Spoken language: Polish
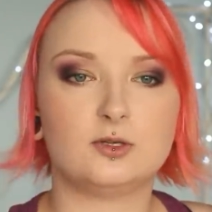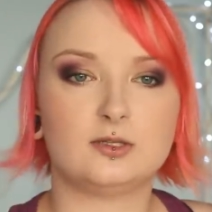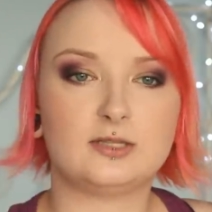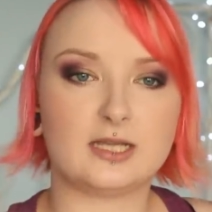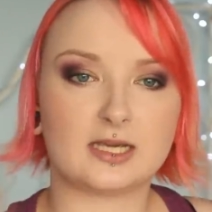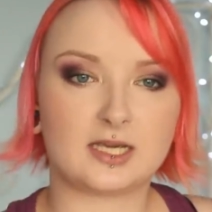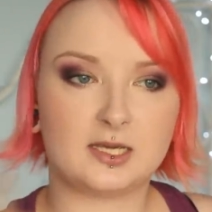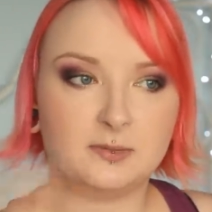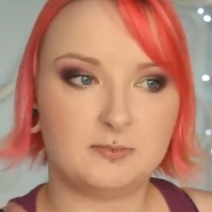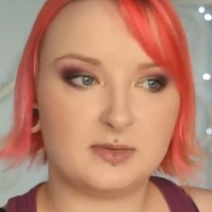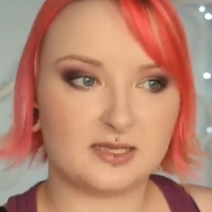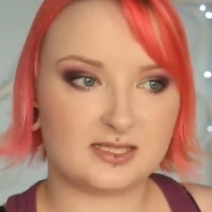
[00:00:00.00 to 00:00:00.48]

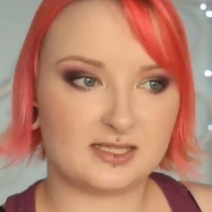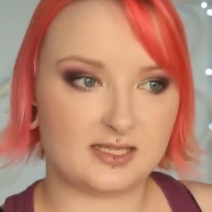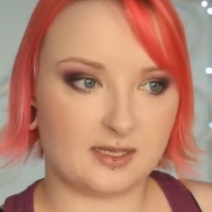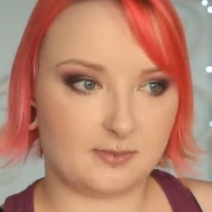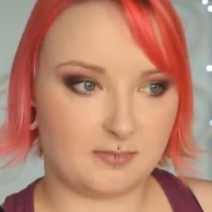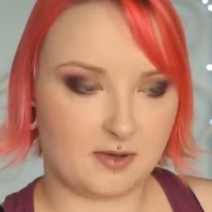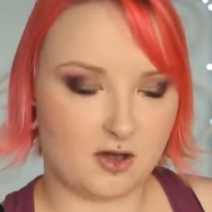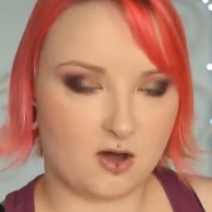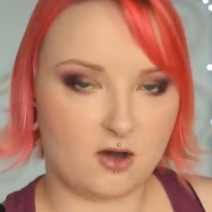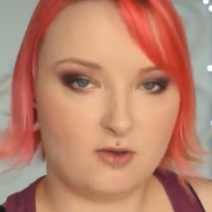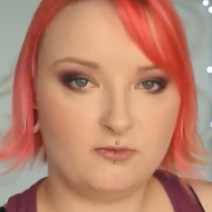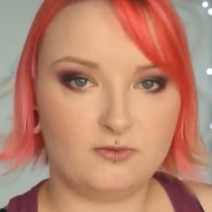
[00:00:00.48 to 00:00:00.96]
taki
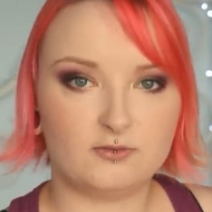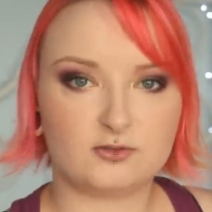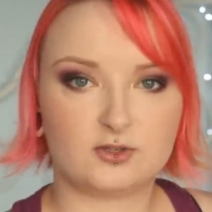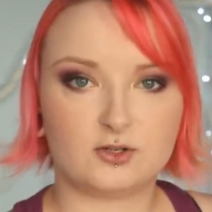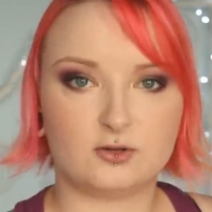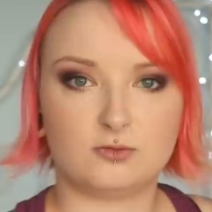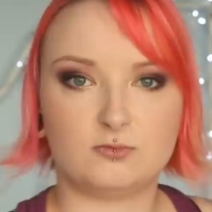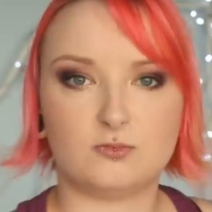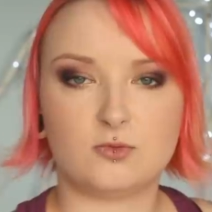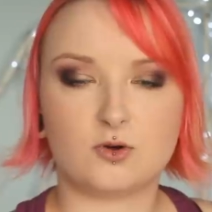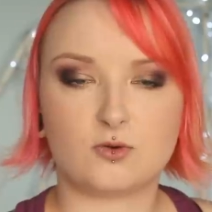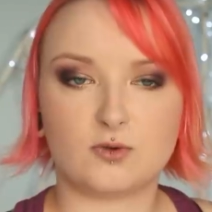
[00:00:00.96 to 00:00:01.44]
bezzapachowy,
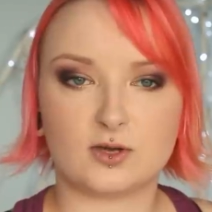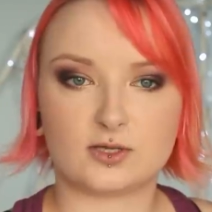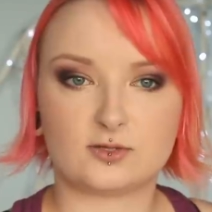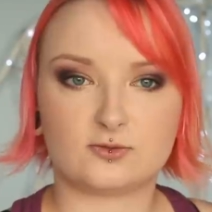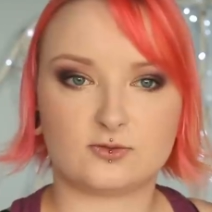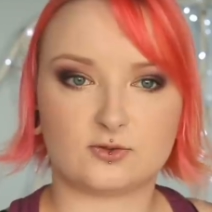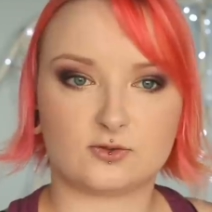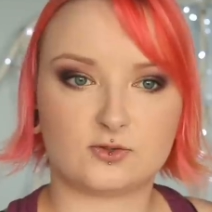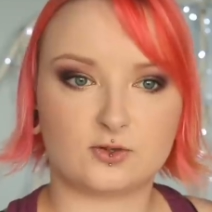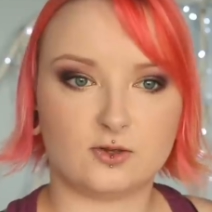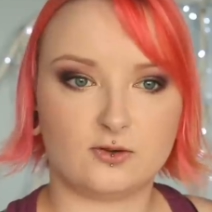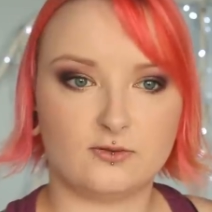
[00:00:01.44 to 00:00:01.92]
żebym mogła
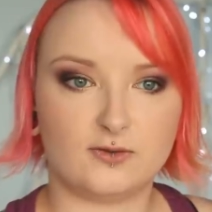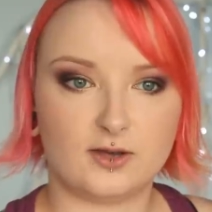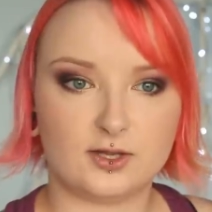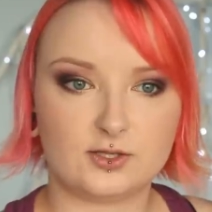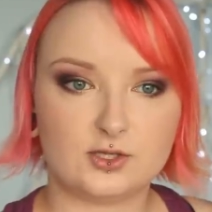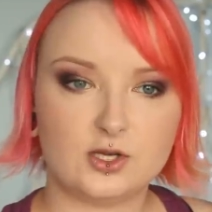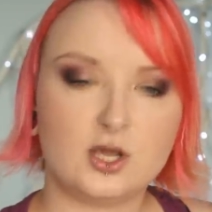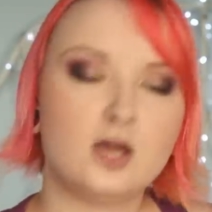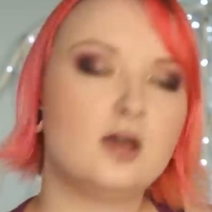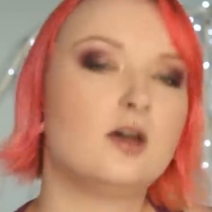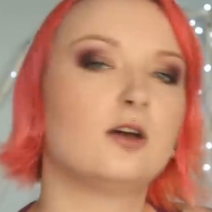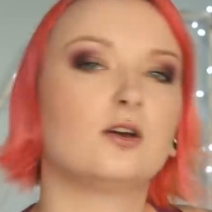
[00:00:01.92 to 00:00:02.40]

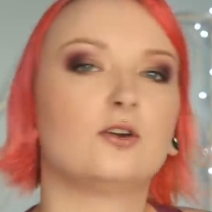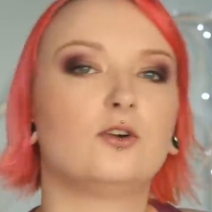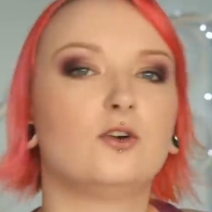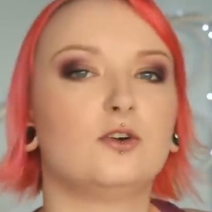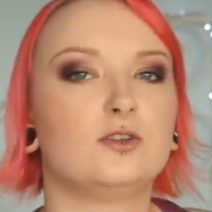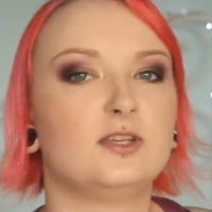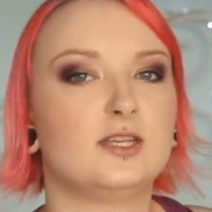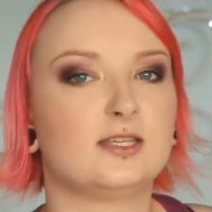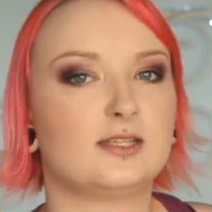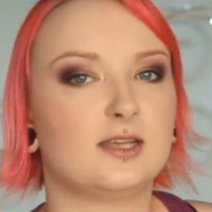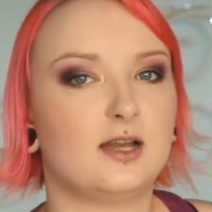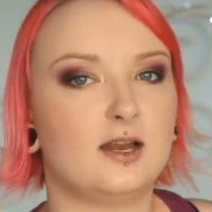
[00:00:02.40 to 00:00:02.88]
stosować
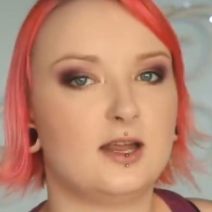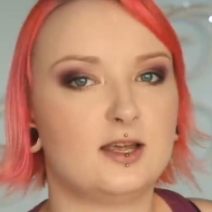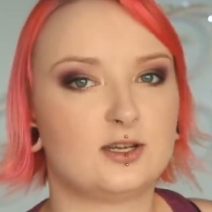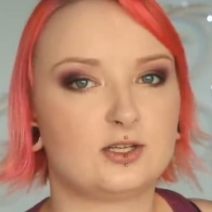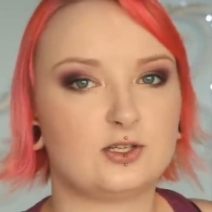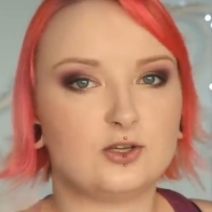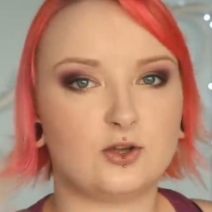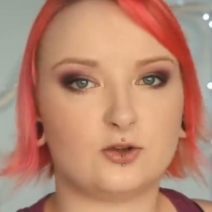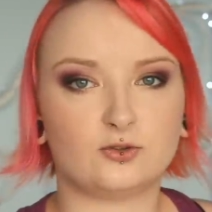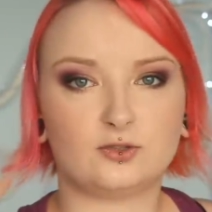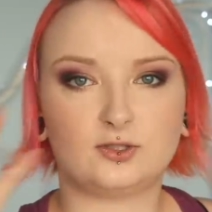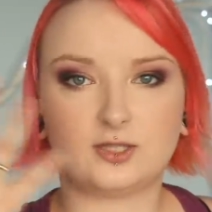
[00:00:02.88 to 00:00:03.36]
go
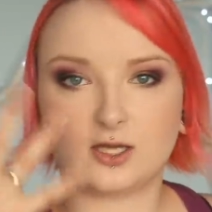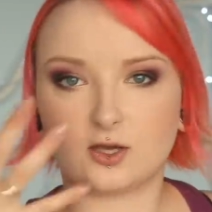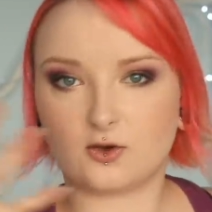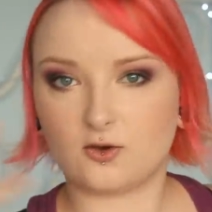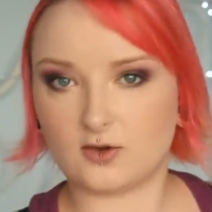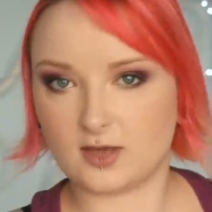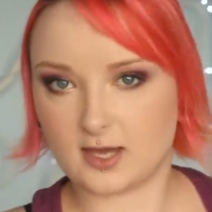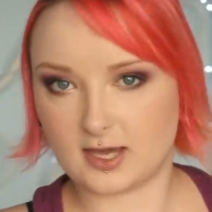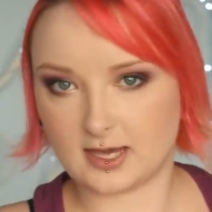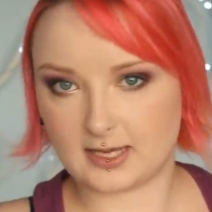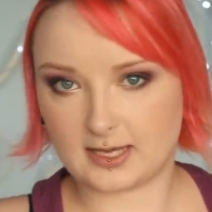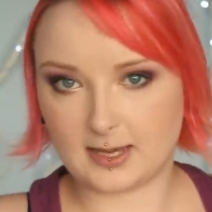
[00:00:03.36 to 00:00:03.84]
niezależnie od
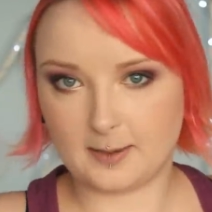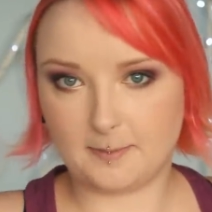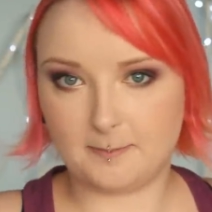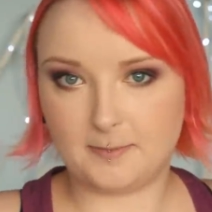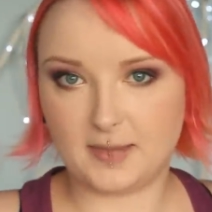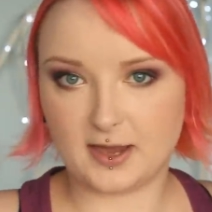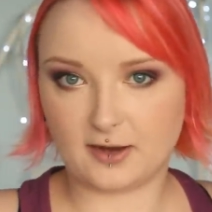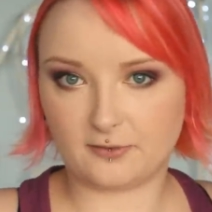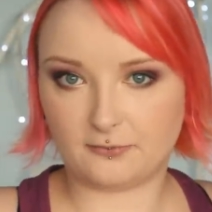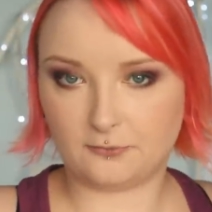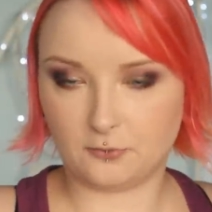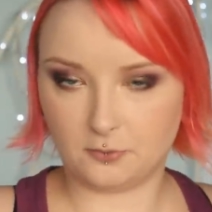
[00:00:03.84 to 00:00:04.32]
tego, jakie
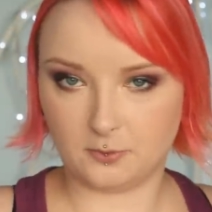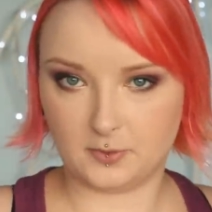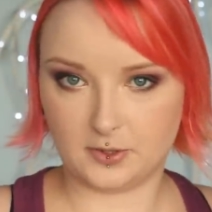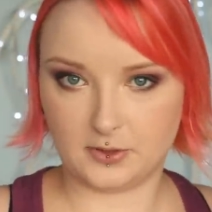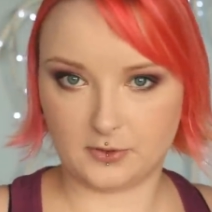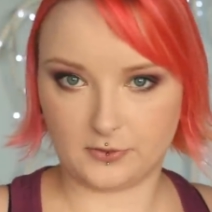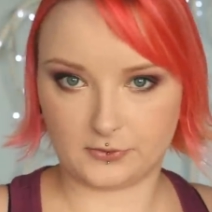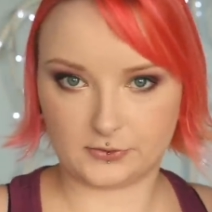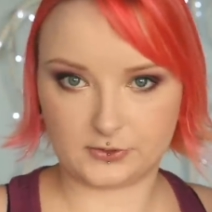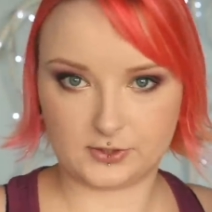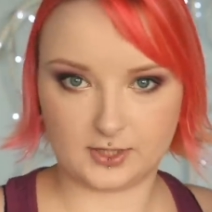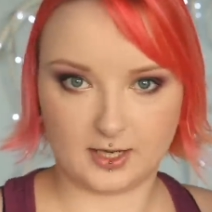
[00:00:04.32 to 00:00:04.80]
perfumy
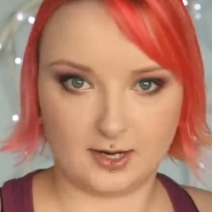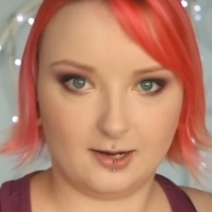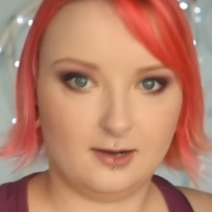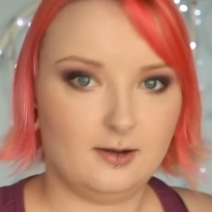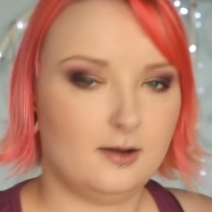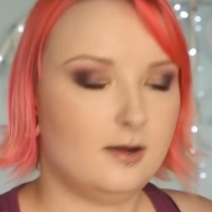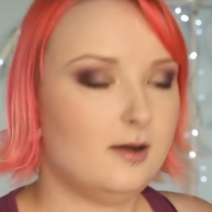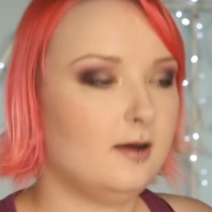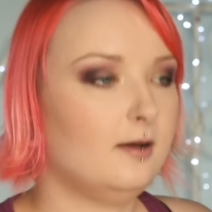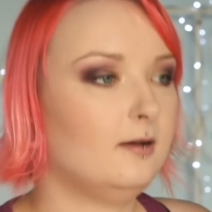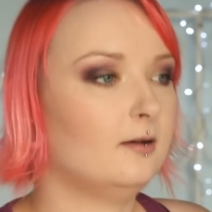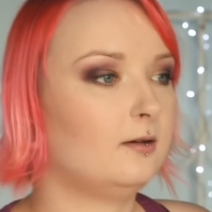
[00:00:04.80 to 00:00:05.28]
noszę.
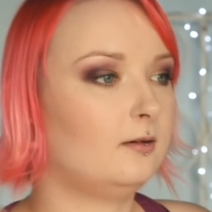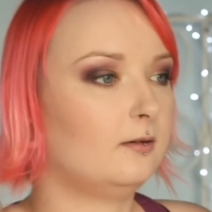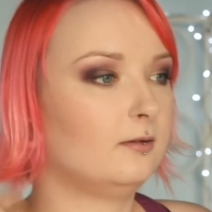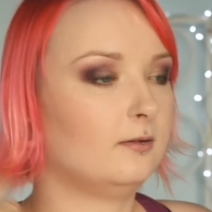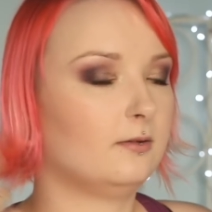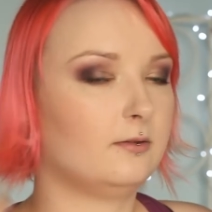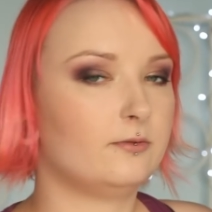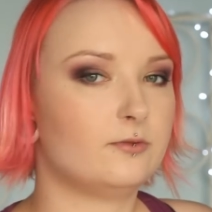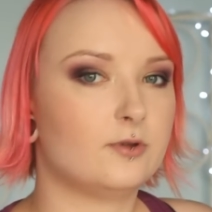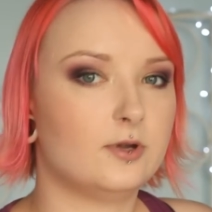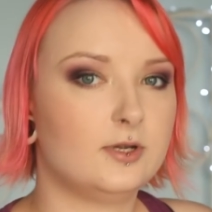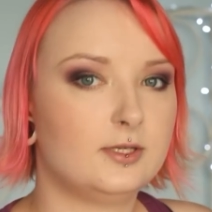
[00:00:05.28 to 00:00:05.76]

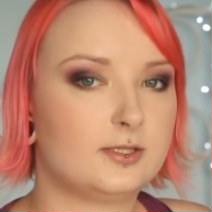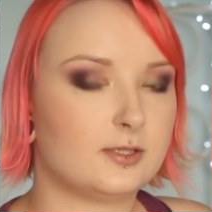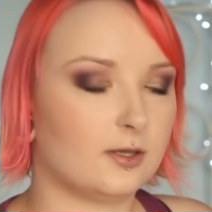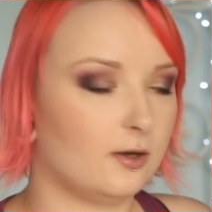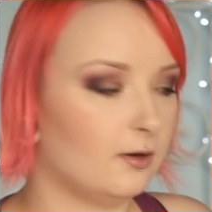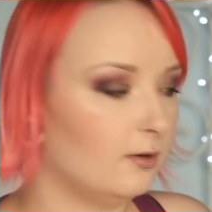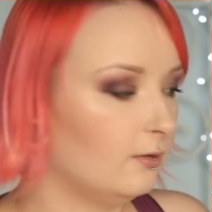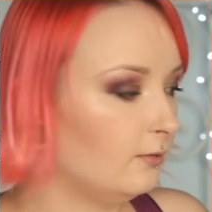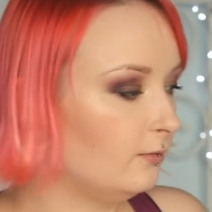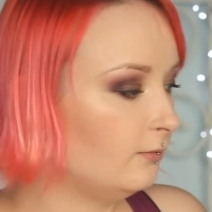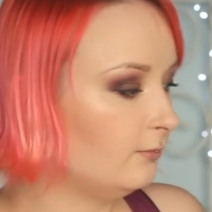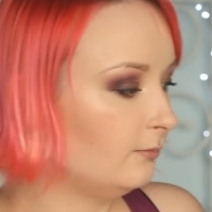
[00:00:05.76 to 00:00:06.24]
No i
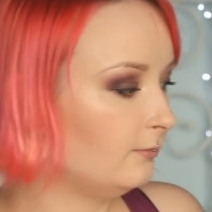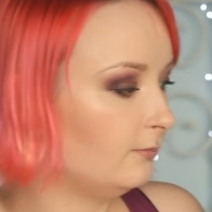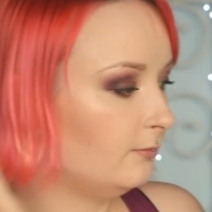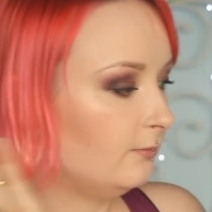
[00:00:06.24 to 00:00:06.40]
co?